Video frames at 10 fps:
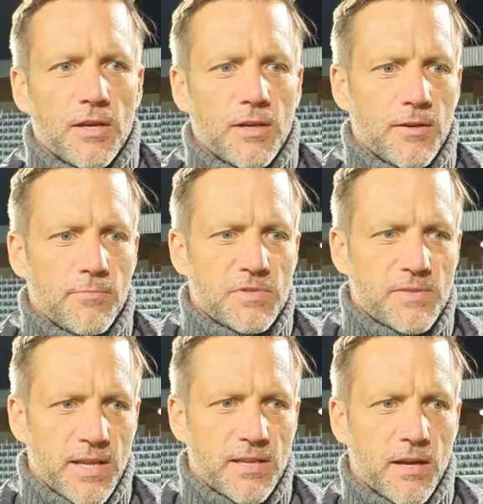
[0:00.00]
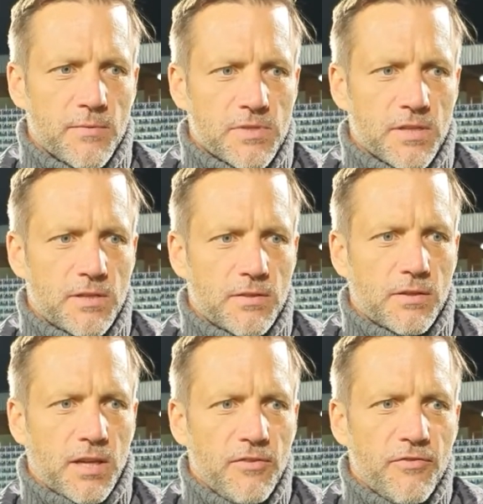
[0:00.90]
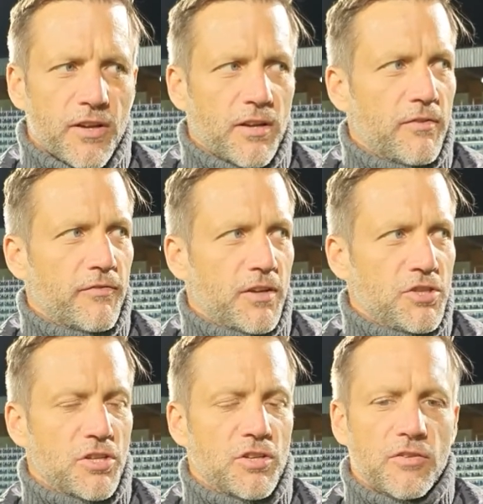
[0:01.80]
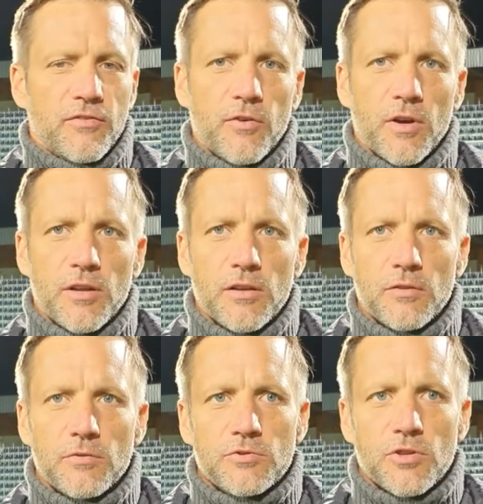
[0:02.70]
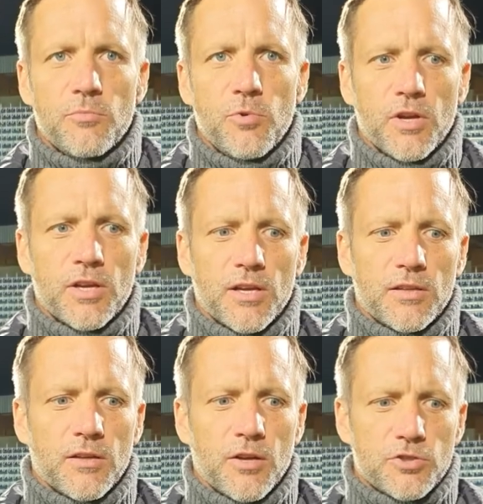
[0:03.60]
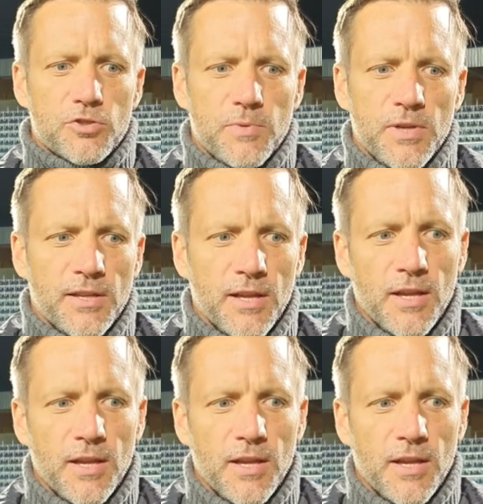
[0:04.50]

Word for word: Ähm, zweite Halbzeit griffiger, frischer nach vorne, uns auch Möglichkeiten rausgespielt.